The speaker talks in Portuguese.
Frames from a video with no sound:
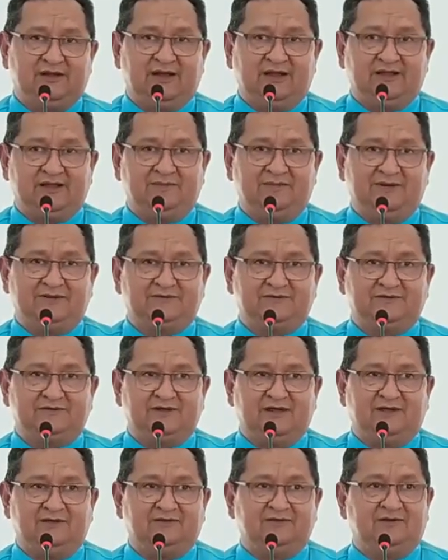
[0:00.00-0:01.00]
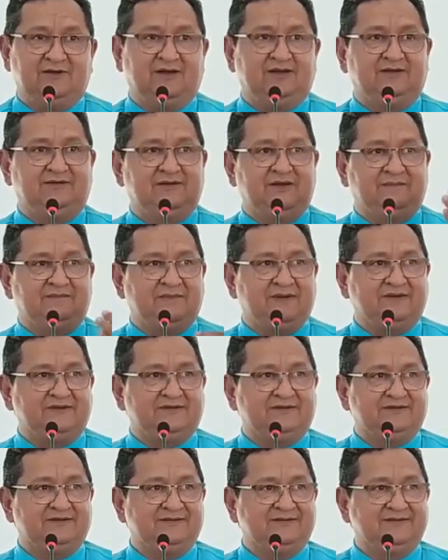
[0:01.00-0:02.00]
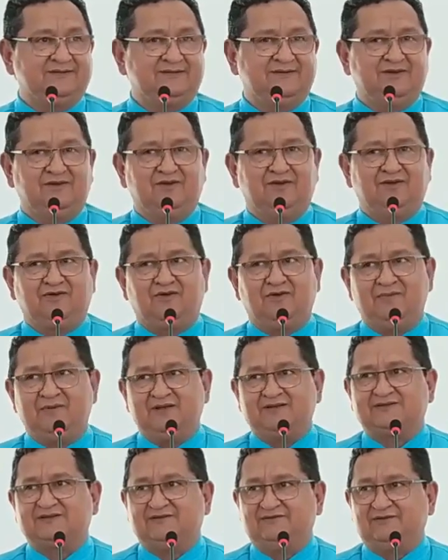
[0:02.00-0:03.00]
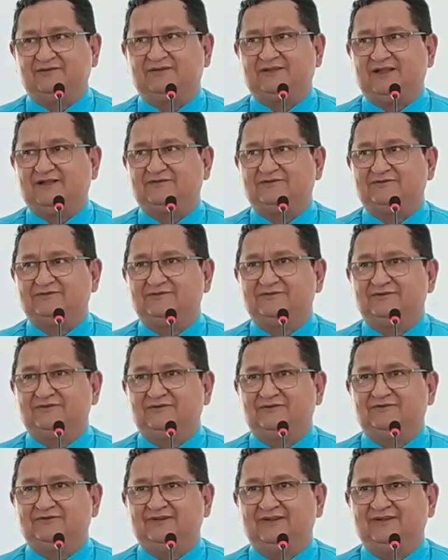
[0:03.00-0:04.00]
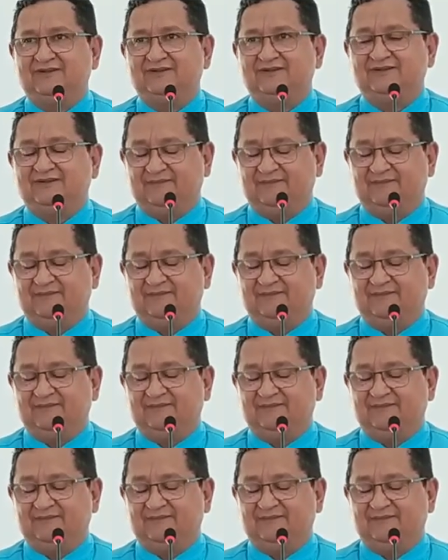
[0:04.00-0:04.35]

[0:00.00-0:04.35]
Aí é batizado. Aí, de repente, começa a voltar tudo de novo, né?